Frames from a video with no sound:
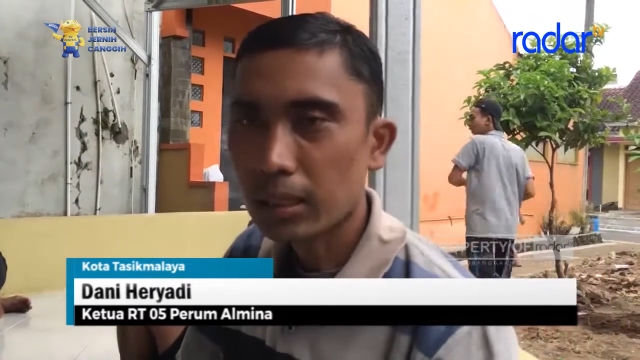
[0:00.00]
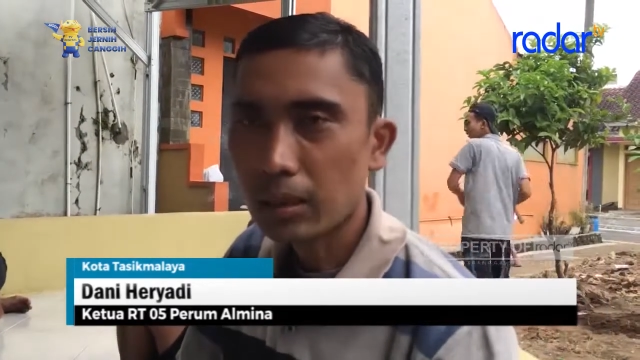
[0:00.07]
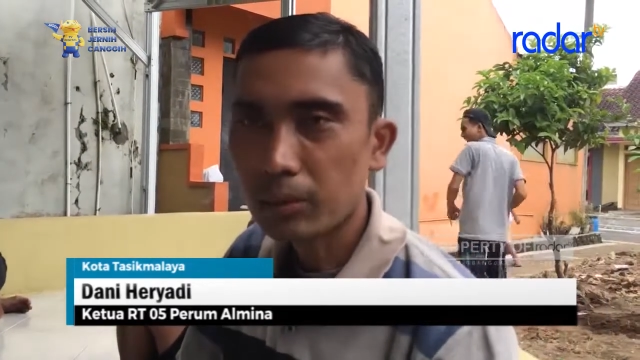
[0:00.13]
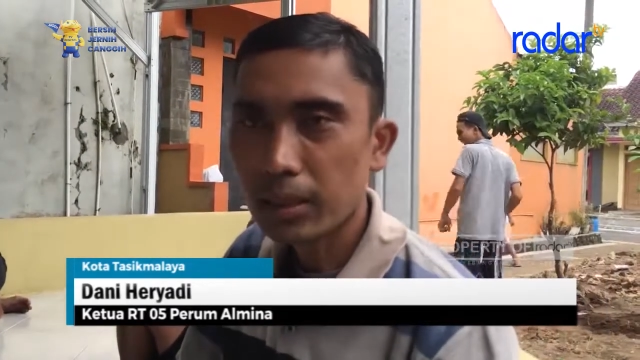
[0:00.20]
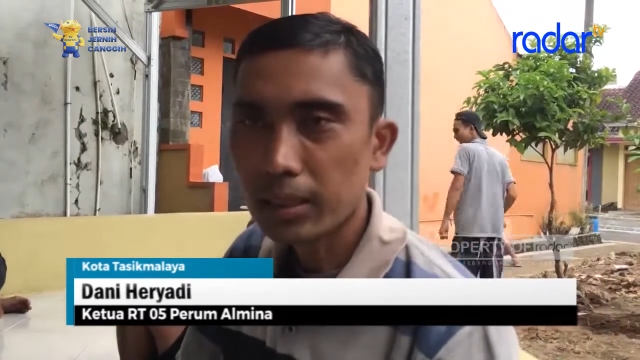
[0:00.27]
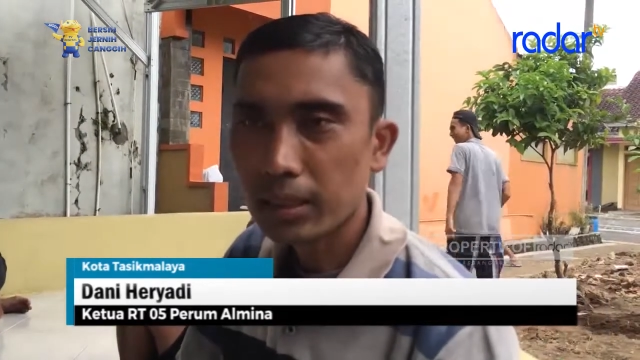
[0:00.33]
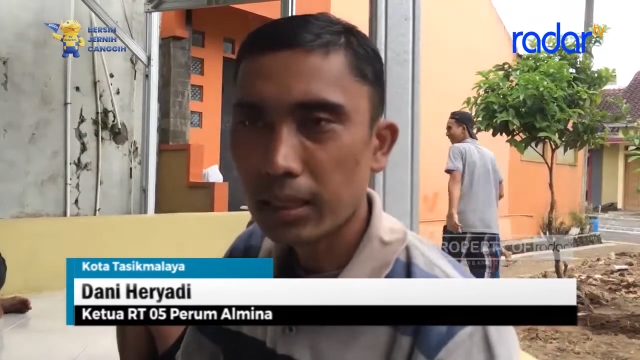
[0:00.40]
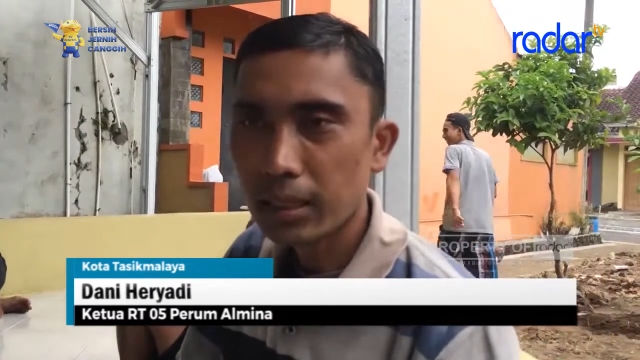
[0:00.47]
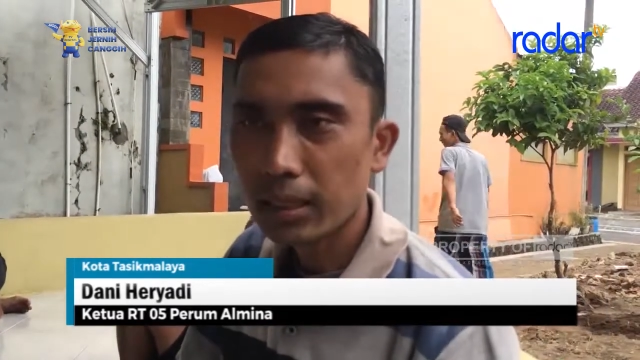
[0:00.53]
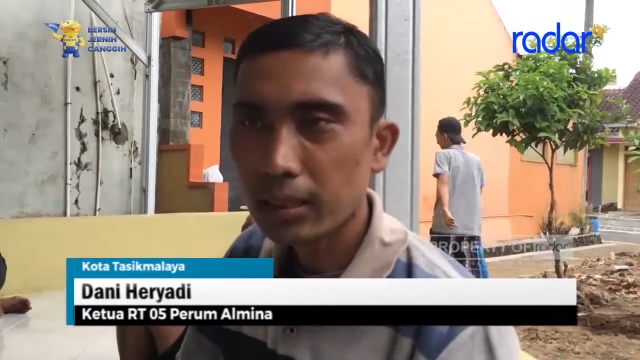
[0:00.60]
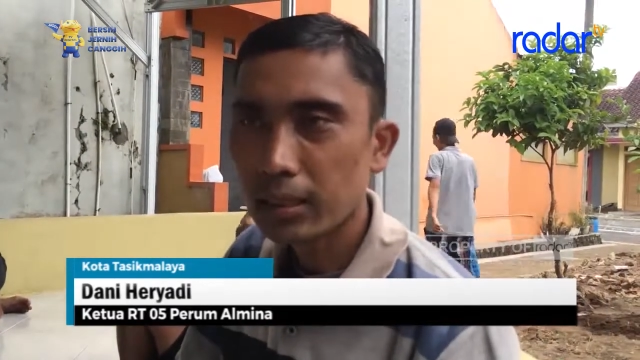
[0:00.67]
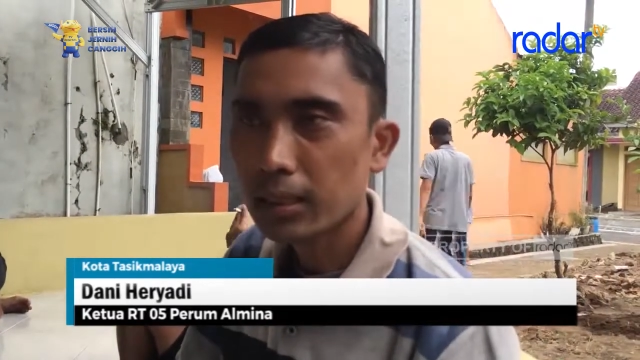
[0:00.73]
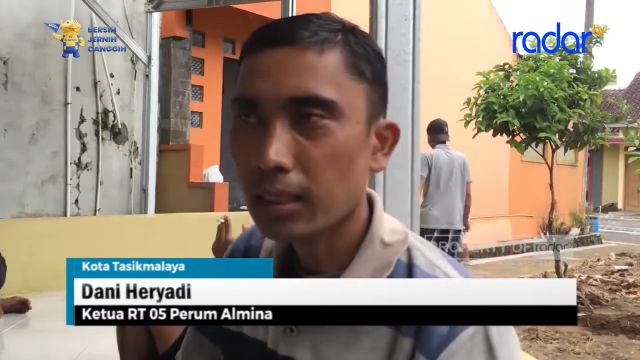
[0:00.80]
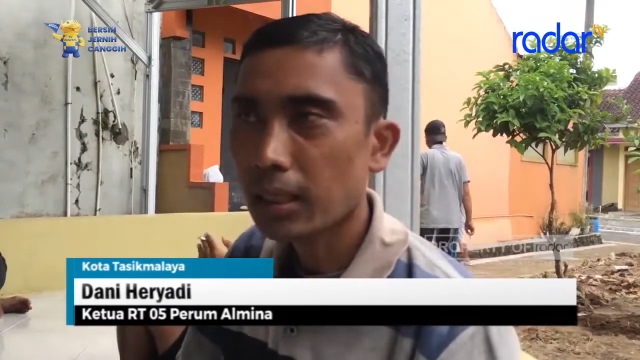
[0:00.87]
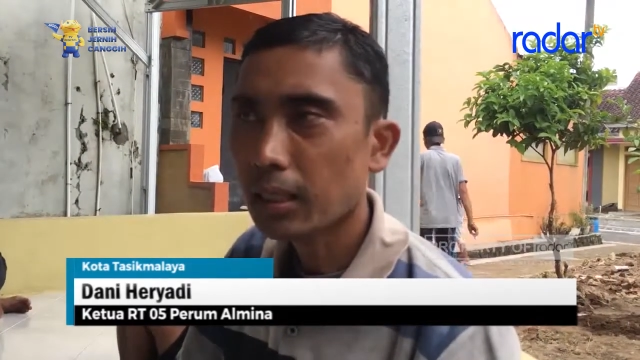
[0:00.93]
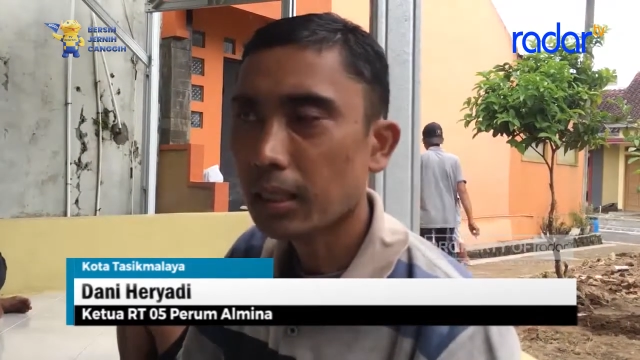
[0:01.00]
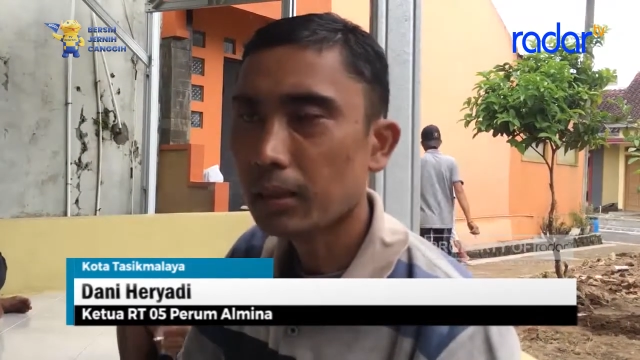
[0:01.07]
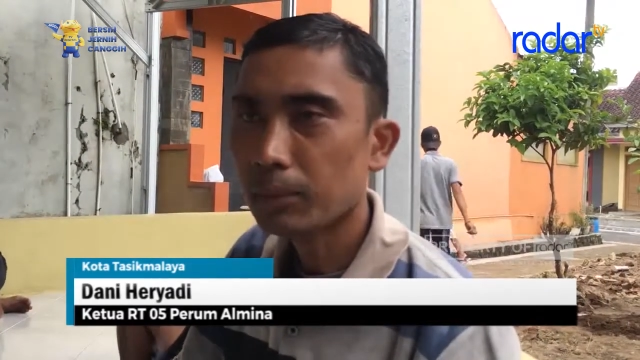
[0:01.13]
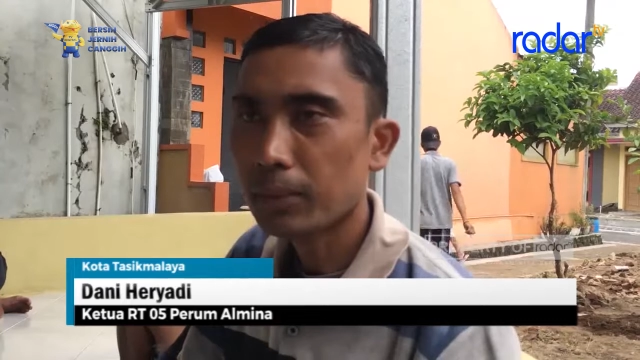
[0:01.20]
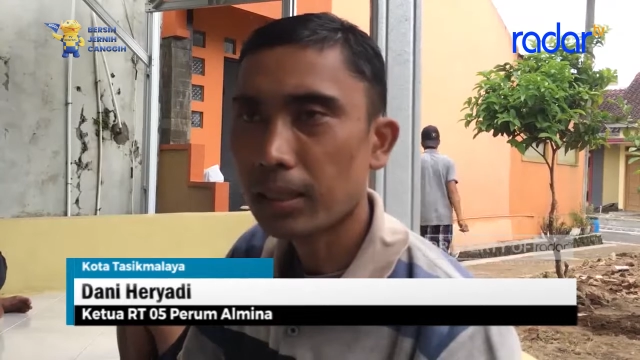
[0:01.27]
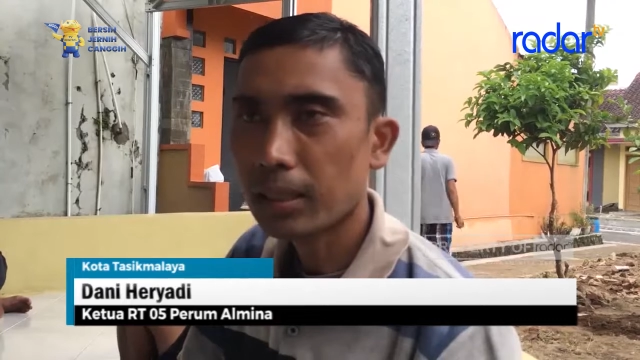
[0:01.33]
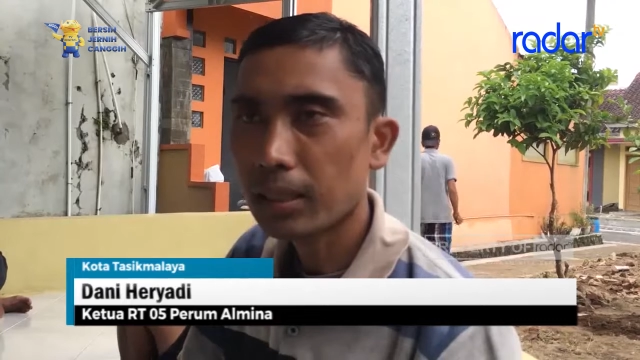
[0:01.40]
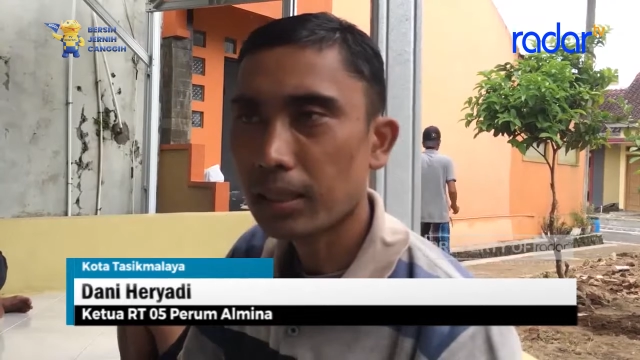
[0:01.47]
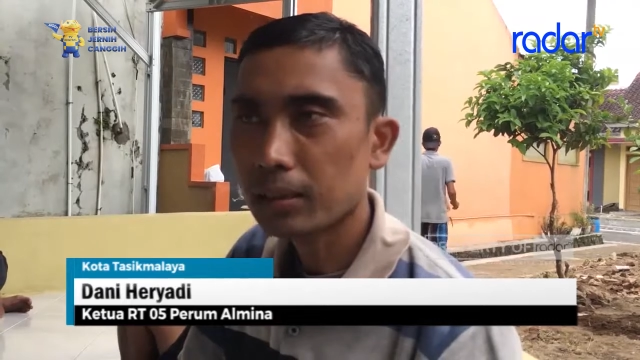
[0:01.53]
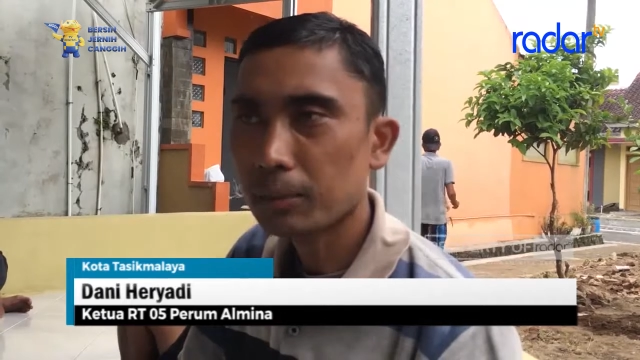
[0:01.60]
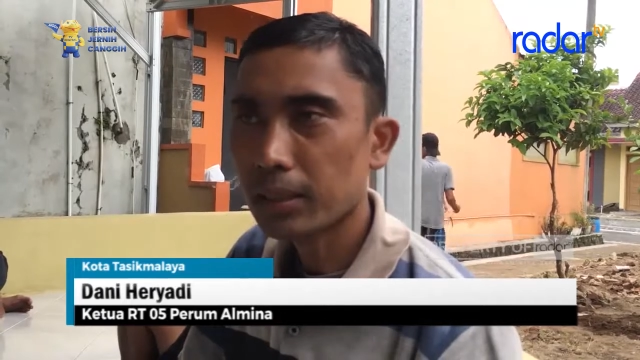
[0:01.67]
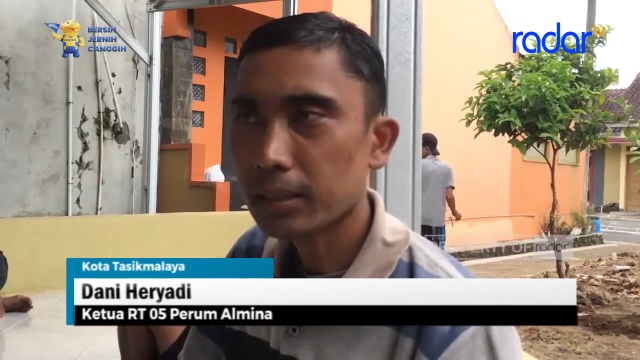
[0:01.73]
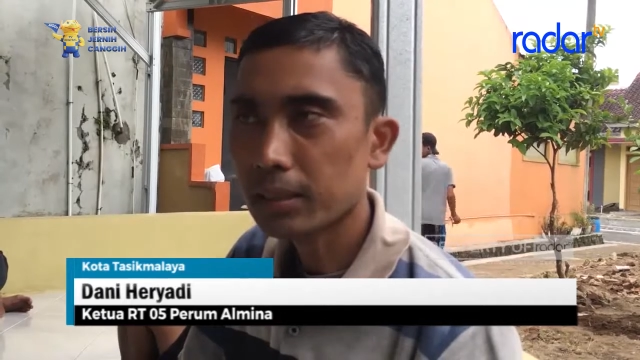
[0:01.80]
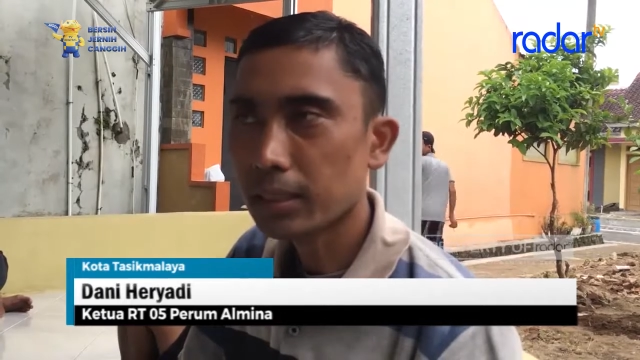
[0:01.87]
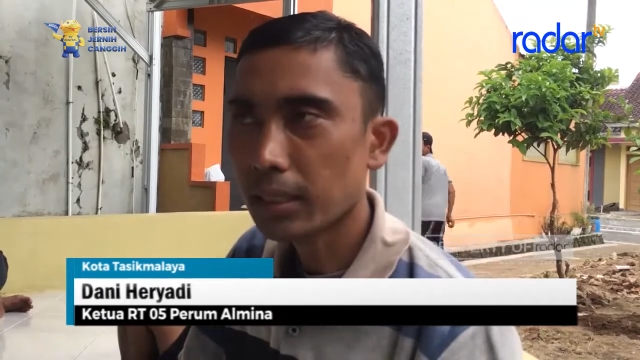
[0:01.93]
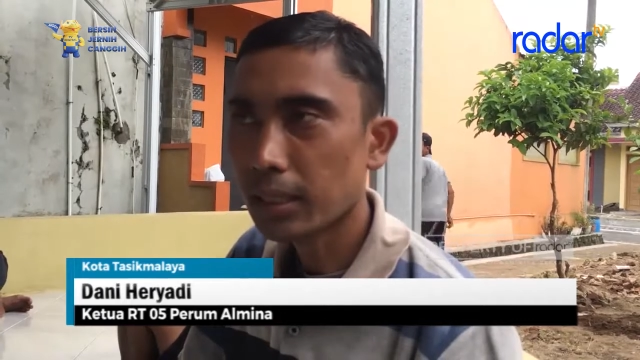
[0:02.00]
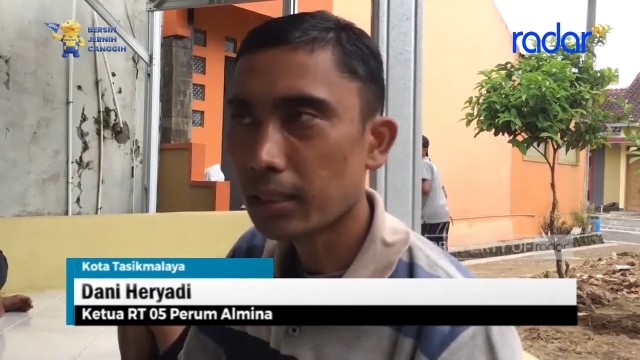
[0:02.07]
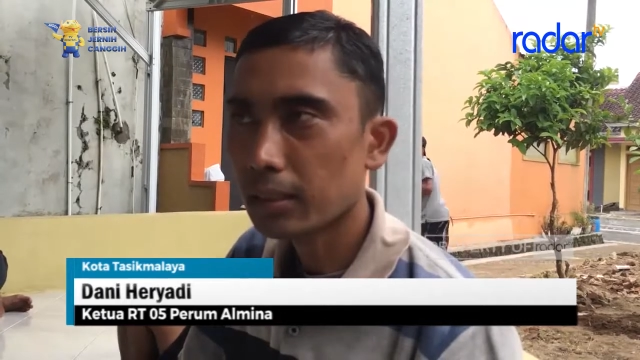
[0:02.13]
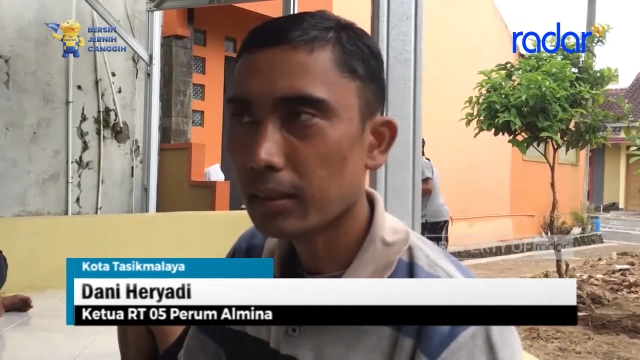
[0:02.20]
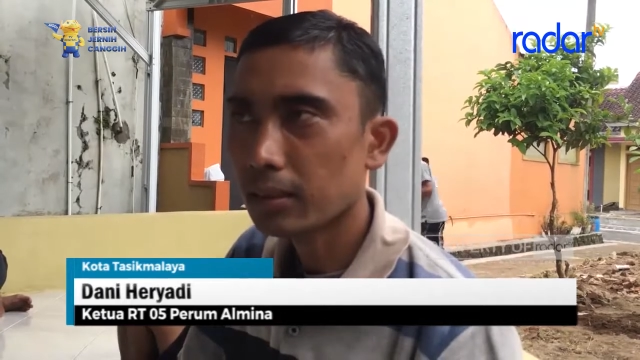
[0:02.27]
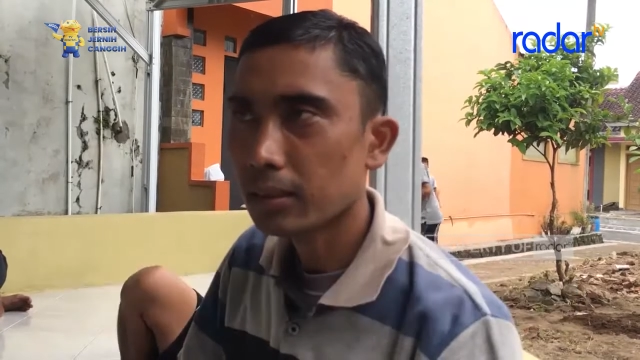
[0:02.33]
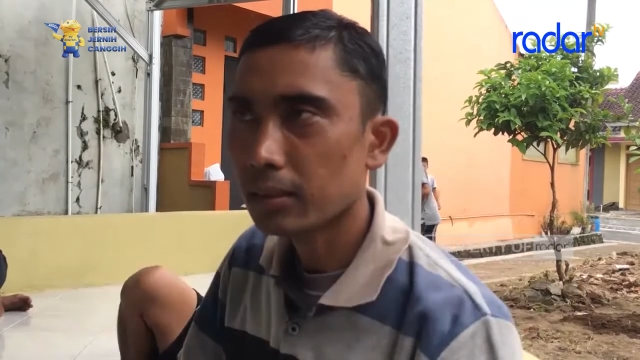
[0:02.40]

utamanya di halaman masjid